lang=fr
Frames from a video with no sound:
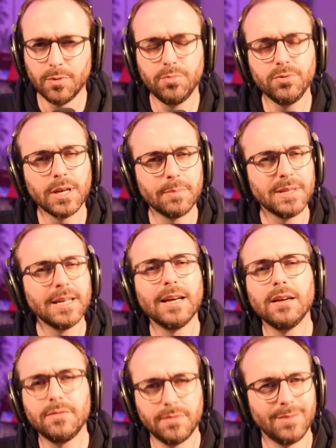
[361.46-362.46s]
plus capter la
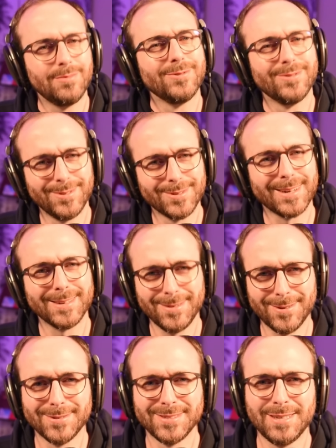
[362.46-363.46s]
FM. Le, le tracker
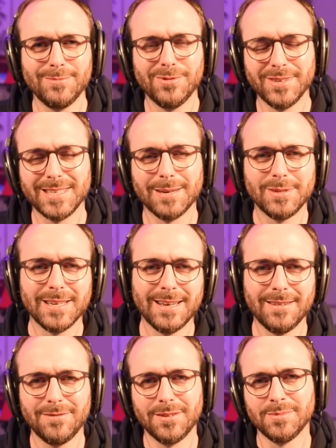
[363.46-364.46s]
original pouvait capter
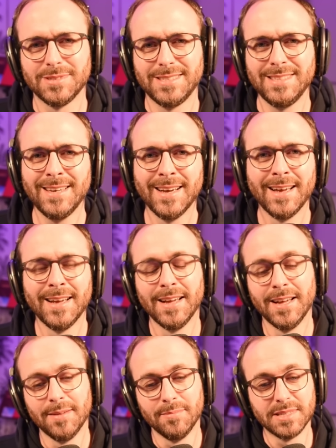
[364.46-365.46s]
la FM aussi,
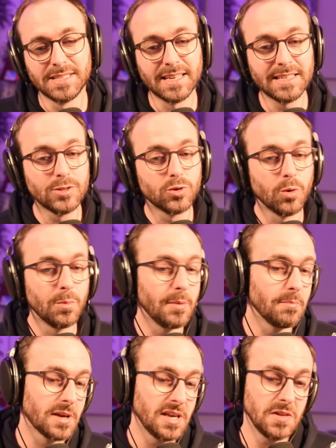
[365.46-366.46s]
mais c'est vrai qu'ils sont au
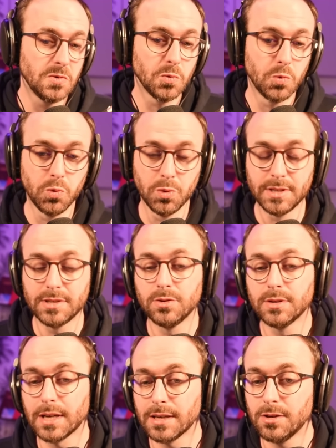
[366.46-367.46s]
même prix. Du coup, est-ce que
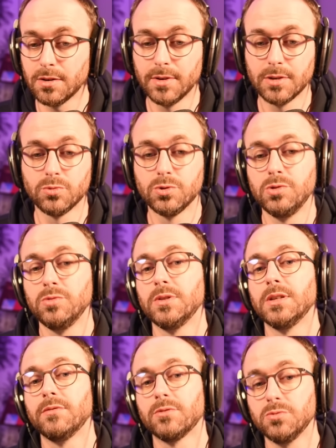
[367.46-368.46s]
le tracker va continuer
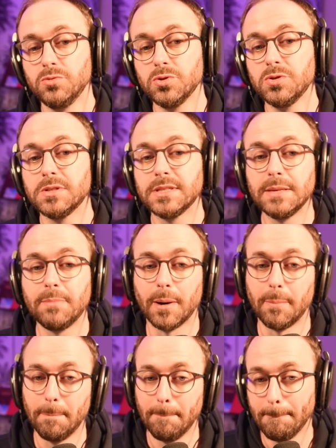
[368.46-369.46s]
d'être vendu Je ne sais
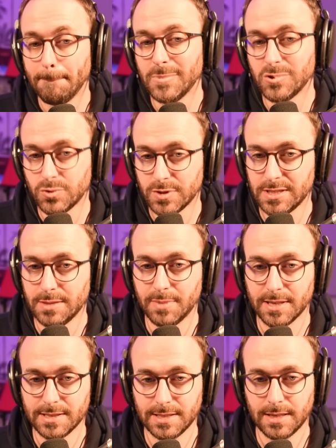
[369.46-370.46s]
pas. Je ne sais
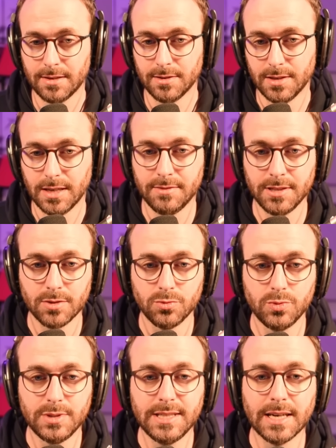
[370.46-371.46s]
pas, ça euh, l'avenir
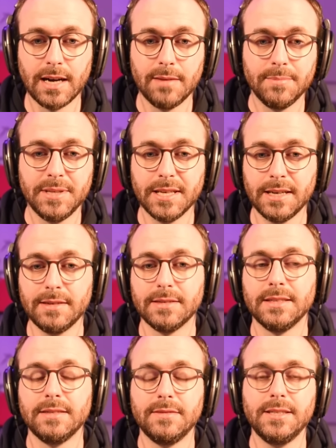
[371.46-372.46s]
nous le dira bien
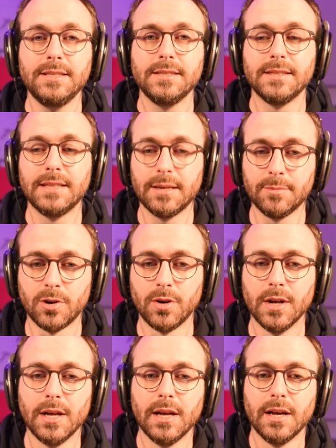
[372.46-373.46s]
évidemment.
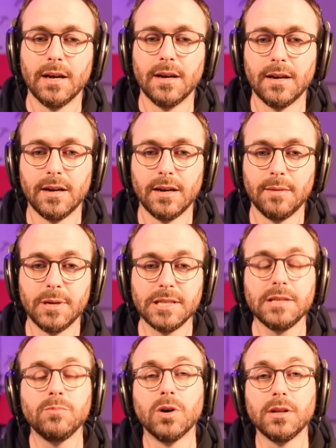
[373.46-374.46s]
Euh, bah
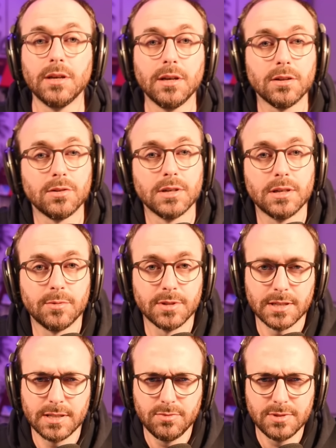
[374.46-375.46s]
dites-moi d'ailleurs dans les
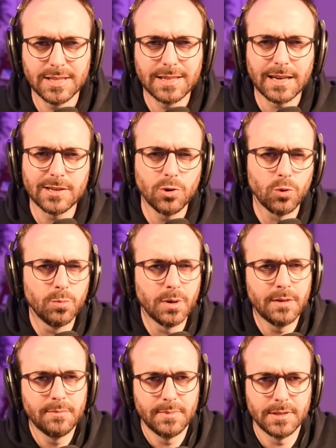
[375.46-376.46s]
commentaires si vous êtes tracker ou
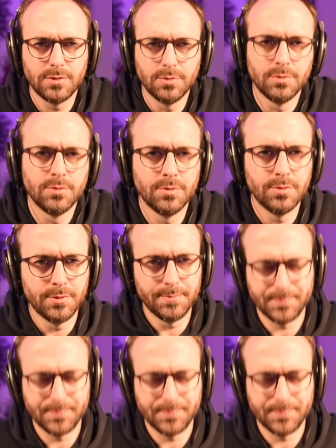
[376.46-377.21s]
pas, parce que...